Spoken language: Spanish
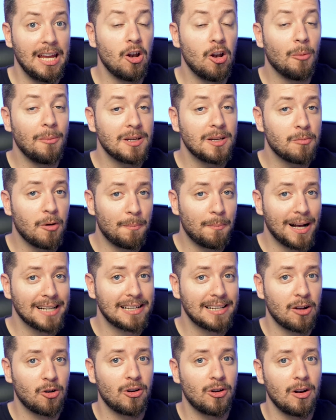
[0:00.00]
Y lo mismo
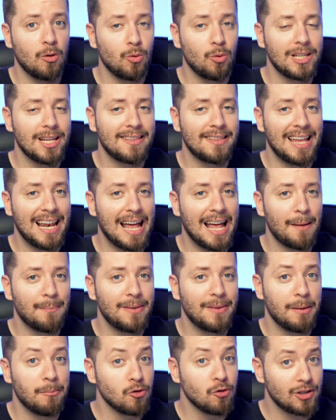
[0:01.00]
pasa con el widget de la app
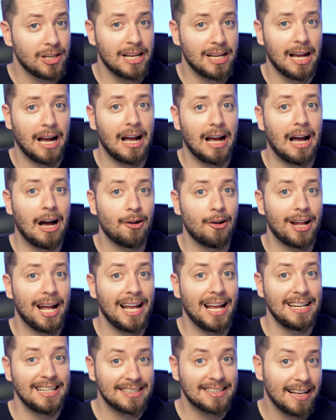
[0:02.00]
de música.
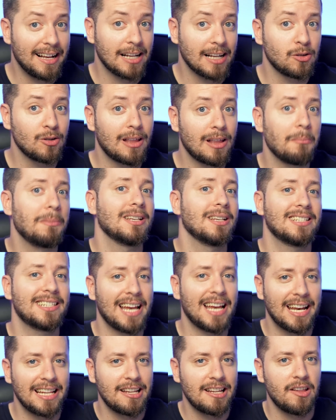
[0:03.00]
Ahora, en este caso, también
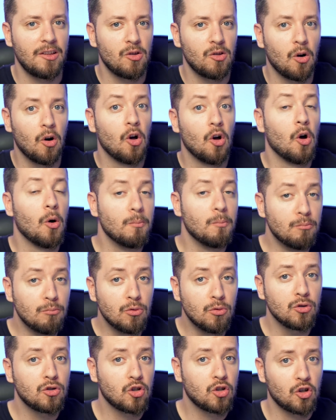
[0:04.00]
se han añadido
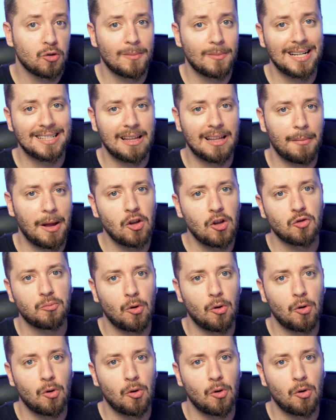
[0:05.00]
muchos más tamaños